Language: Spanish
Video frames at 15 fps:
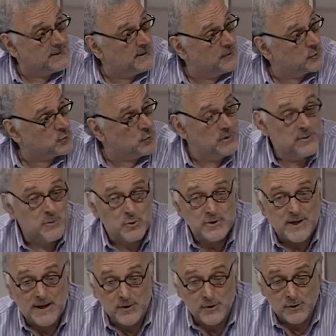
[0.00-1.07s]
en los últimos
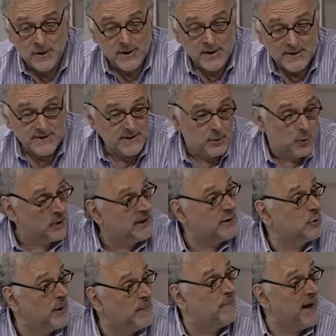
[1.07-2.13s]
años, sin duda
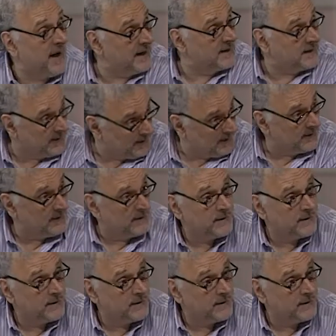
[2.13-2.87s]
esto es parte,